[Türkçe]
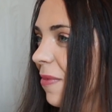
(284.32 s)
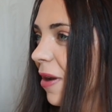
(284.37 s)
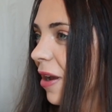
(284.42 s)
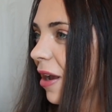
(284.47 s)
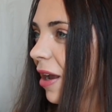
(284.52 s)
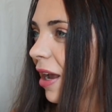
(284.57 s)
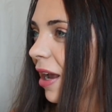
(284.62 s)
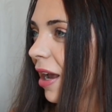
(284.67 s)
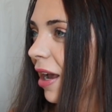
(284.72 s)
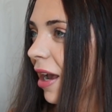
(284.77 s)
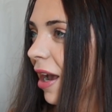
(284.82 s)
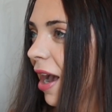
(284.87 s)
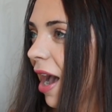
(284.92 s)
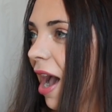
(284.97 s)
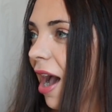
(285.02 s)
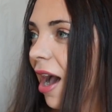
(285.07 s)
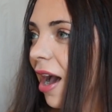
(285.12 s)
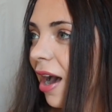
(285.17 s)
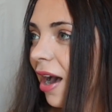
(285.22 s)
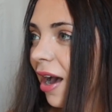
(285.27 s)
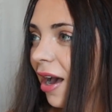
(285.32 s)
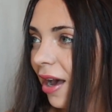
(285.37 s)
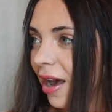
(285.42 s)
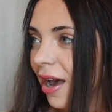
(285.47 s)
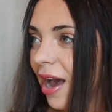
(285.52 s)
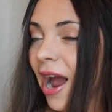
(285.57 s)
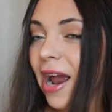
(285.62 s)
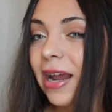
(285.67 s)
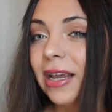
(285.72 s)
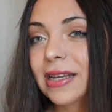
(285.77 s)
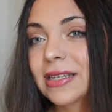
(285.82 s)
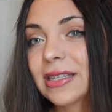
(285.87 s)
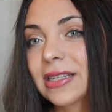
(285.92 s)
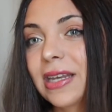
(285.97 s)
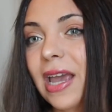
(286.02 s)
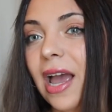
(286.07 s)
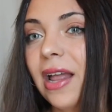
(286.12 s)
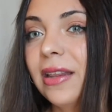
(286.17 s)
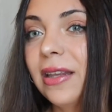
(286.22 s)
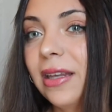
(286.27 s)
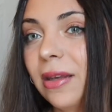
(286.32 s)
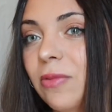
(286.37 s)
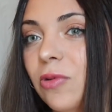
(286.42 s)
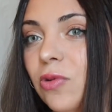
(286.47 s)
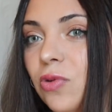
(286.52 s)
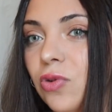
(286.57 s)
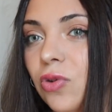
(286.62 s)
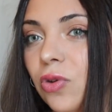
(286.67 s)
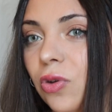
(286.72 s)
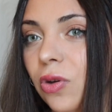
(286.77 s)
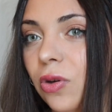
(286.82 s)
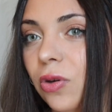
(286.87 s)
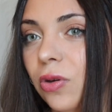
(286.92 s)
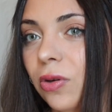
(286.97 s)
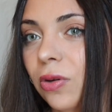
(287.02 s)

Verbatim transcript: Düşüncesi kendisine özel. Herkes kendi gibi düşünür.